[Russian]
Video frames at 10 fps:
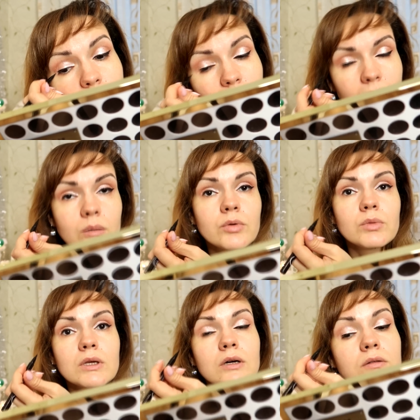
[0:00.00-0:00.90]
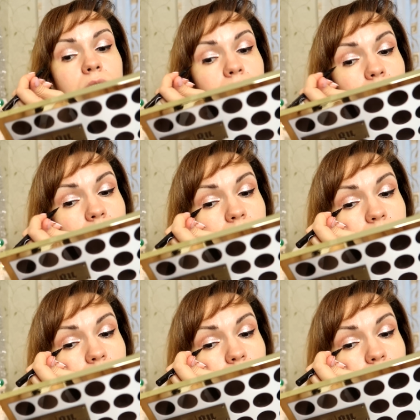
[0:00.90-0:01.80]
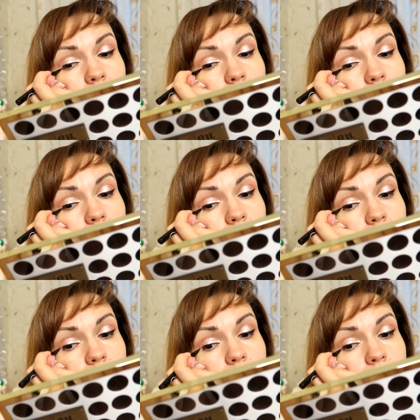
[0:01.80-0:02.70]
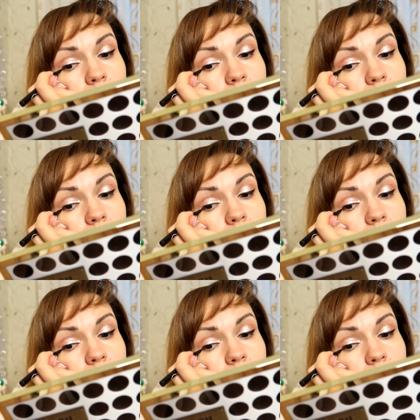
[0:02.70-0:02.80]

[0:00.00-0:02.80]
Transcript: Как бы меня хватило на вторую стрелочку.